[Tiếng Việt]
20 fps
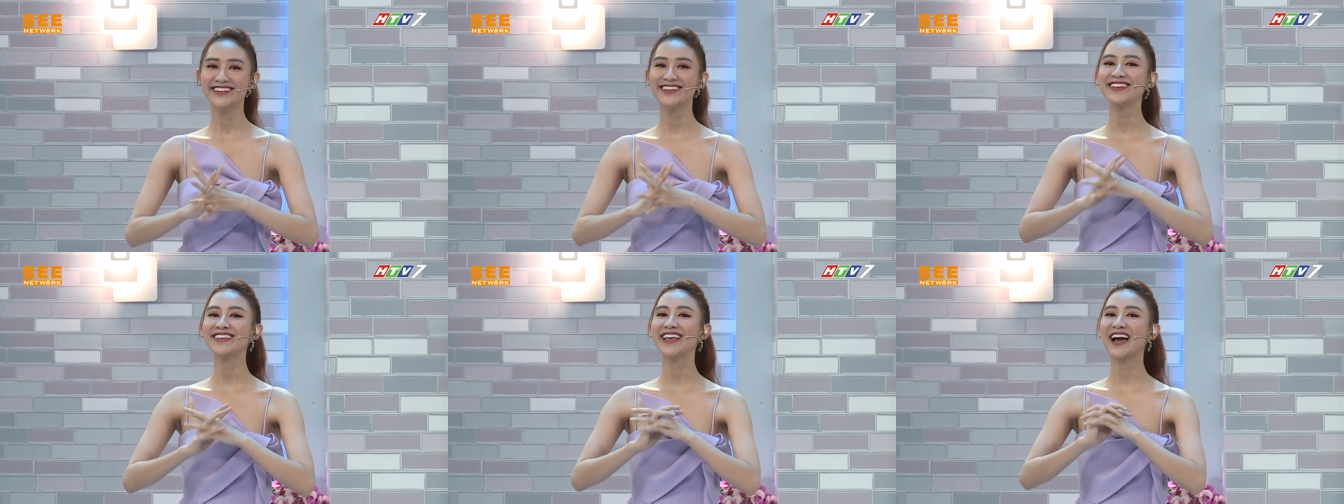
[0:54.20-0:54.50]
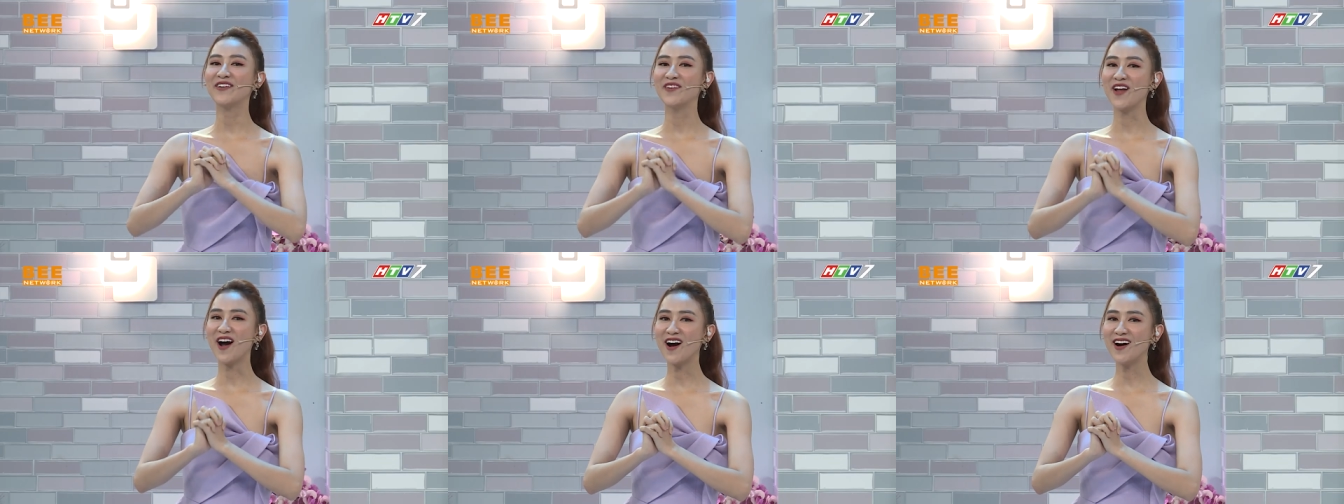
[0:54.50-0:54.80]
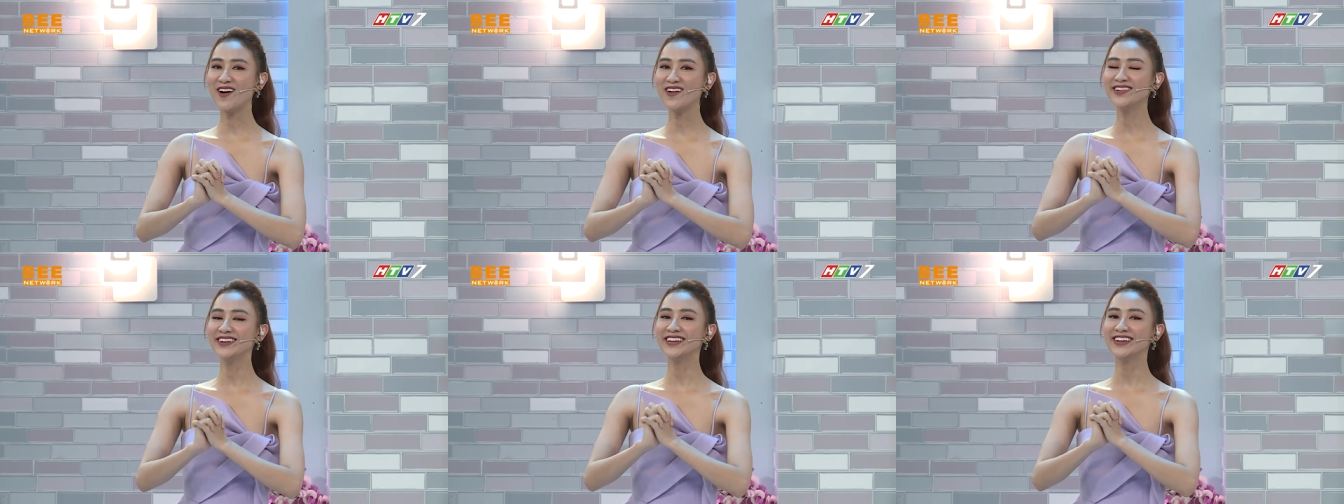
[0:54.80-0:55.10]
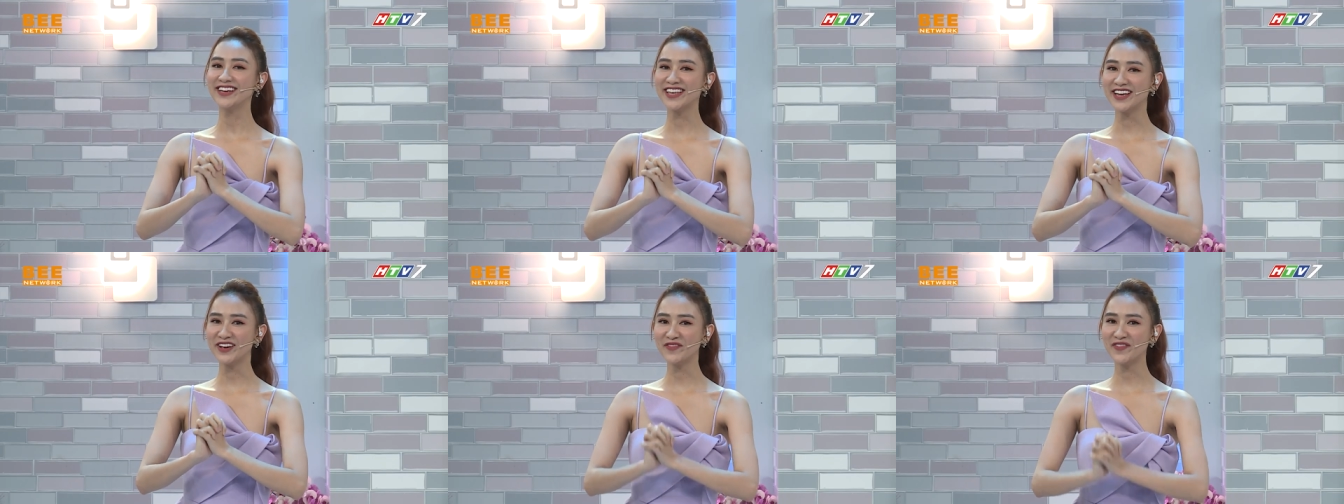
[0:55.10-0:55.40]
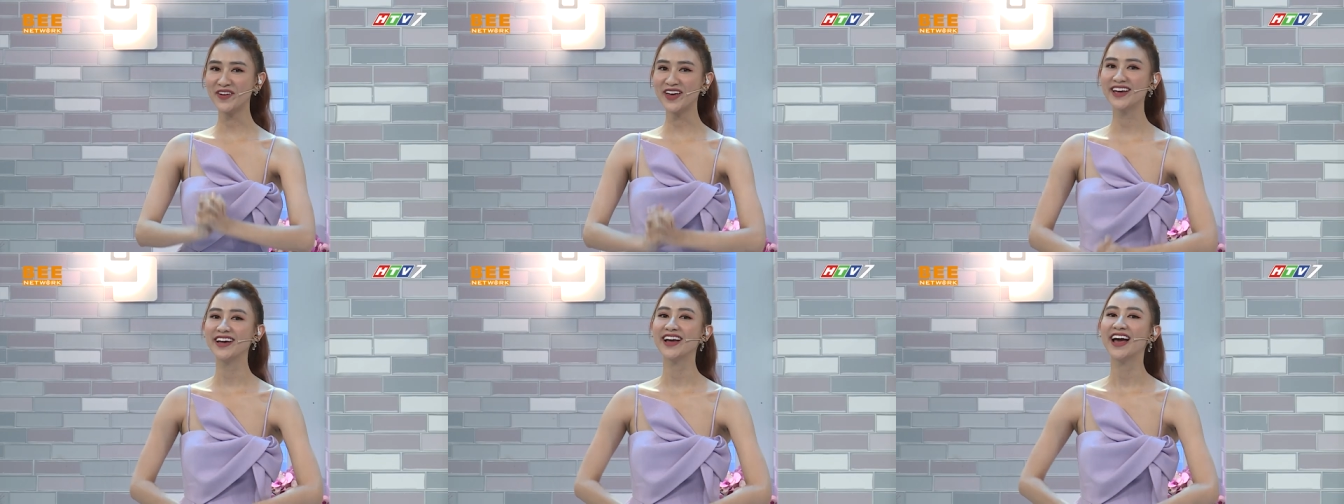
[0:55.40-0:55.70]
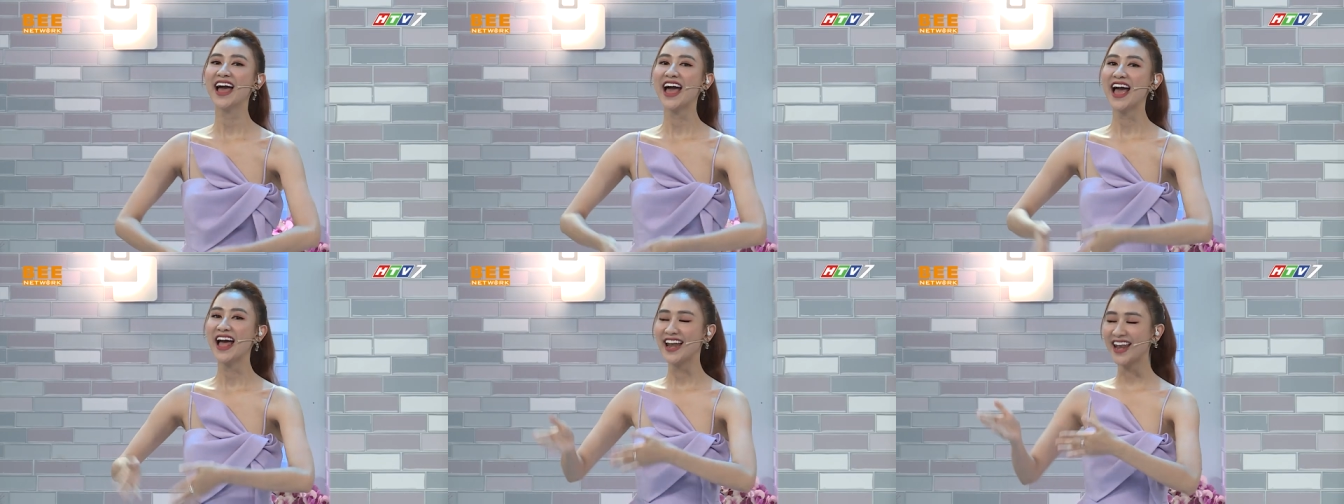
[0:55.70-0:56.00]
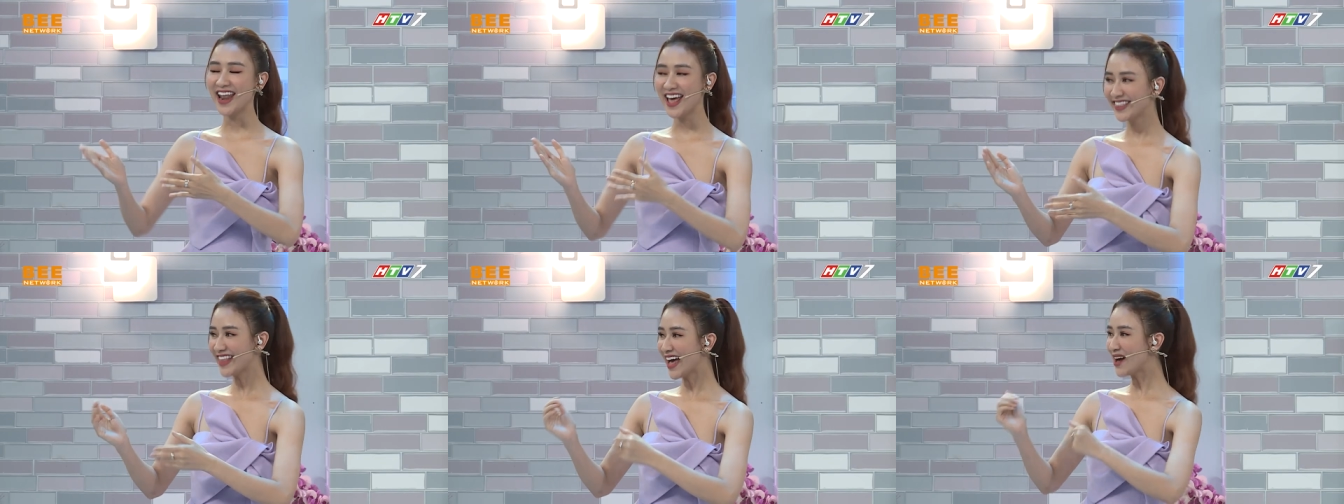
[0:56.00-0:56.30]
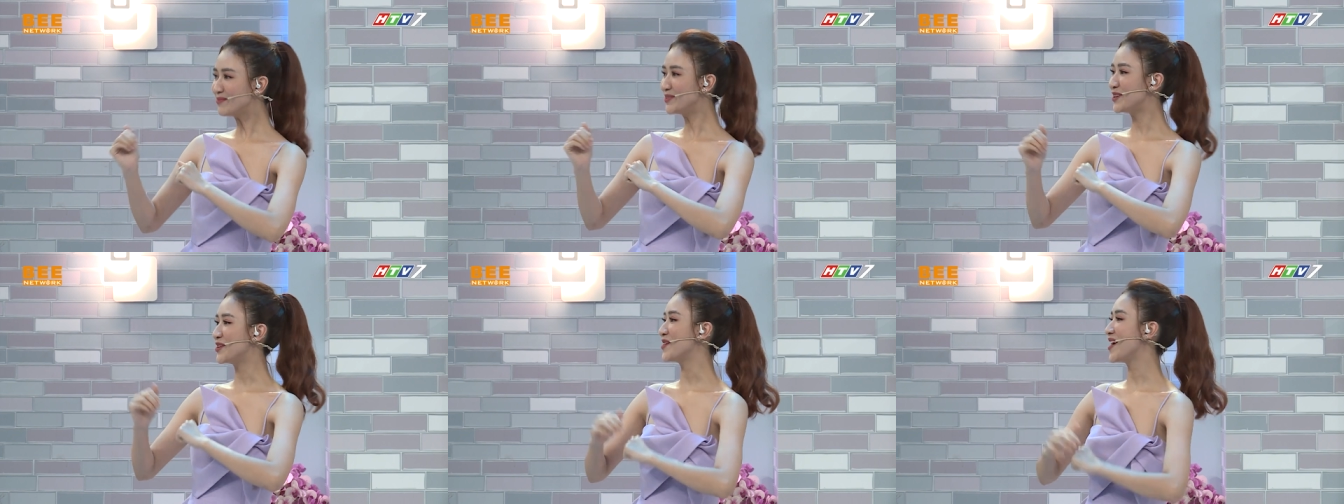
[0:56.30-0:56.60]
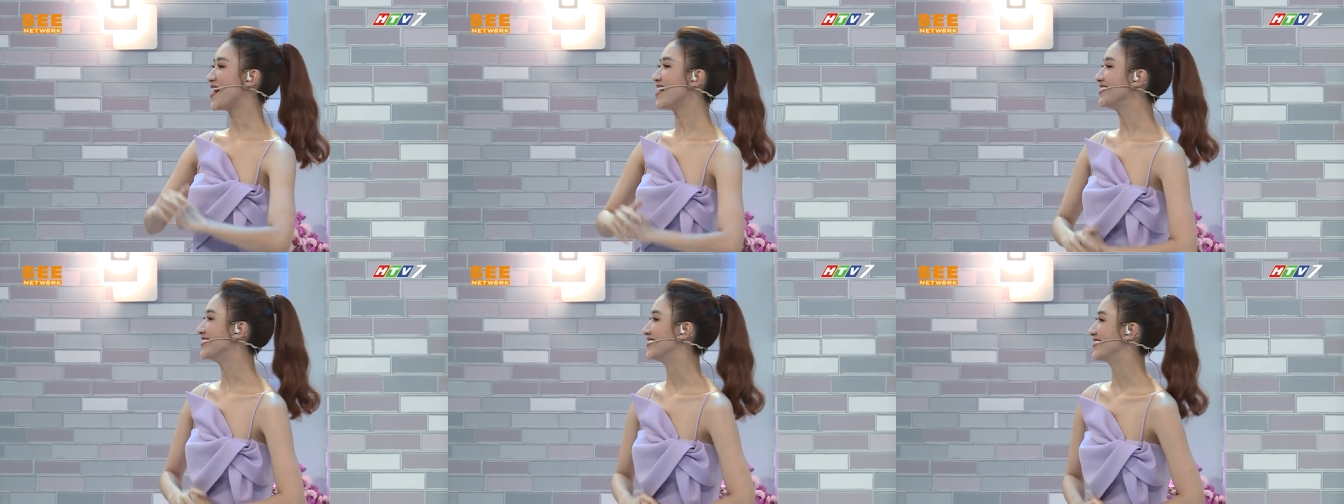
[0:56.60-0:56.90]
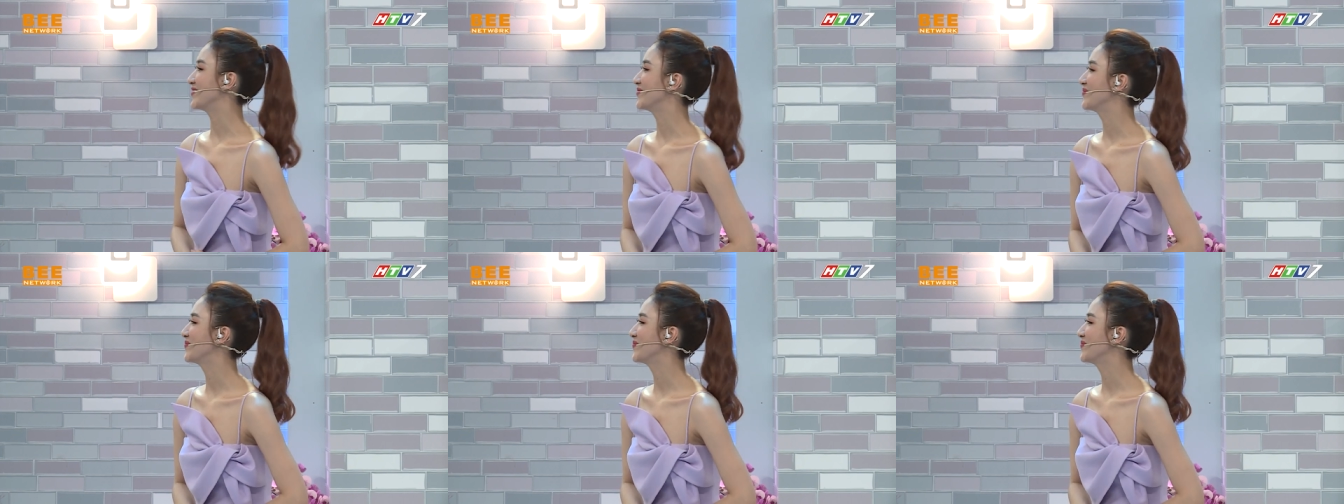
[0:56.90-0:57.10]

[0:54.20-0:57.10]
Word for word: Xin chào đón nữ diễn viên Lê Tam Triều Dân.